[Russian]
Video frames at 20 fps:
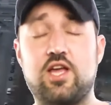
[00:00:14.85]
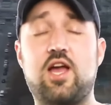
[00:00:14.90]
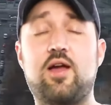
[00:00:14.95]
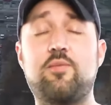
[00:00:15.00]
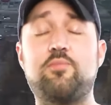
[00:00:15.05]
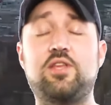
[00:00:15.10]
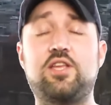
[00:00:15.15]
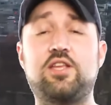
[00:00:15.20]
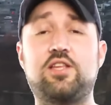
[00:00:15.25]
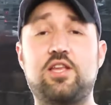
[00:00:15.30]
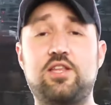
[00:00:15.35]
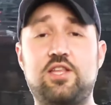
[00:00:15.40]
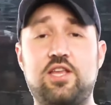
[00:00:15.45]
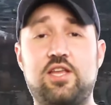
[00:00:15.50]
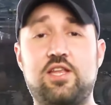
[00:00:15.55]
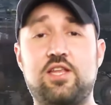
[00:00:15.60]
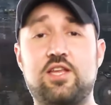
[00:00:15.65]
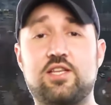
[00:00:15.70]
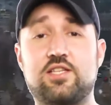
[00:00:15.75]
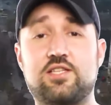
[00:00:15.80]

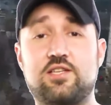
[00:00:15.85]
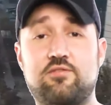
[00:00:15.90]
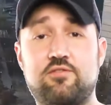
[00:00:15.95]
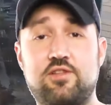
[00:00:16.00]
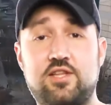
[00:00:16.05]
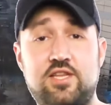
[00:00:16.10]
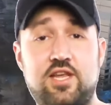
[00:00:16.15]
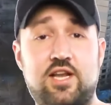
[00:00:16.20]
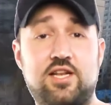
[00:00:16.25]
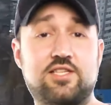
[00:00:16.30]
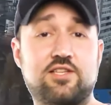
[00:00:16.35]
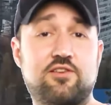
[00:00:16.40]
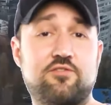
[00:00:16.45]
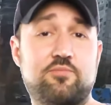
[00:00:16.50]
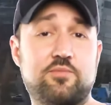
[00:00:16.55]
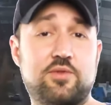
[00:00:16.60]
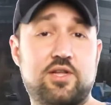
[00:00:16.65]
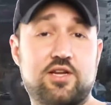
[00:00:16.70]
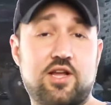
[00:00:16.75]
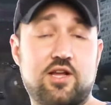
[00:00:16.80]
Объединение
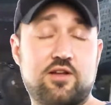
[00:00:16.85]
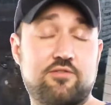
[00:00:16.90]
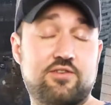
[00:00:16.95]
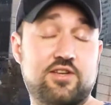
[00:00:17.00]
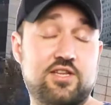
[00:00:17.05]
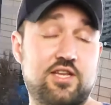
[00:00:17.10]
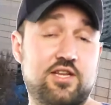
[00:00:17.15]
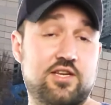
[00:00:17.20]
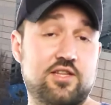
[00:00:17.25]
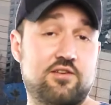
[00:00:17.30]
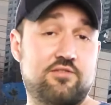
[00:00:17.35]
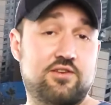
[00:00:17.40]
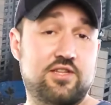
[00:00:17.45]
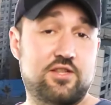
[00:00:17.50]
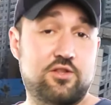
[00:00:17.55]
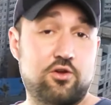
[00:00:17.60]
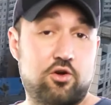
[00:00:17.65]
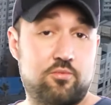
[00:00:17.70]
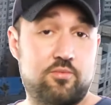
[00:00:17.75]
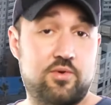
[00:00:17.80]
совладельцев многоквартирного
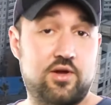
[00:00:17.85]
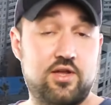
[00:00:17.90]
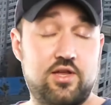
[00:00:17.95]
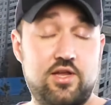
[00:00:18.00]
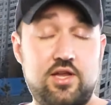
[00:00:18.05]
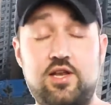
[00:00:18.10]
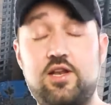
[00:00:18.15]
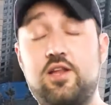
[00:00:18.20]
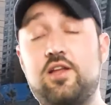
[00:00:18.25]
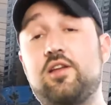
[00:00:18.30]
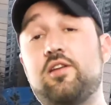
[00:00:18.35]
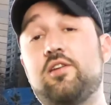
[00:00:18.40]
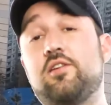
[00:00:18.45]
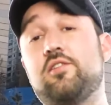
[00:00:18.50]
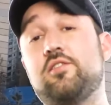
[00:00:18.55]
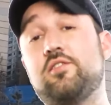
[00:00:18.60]
дома или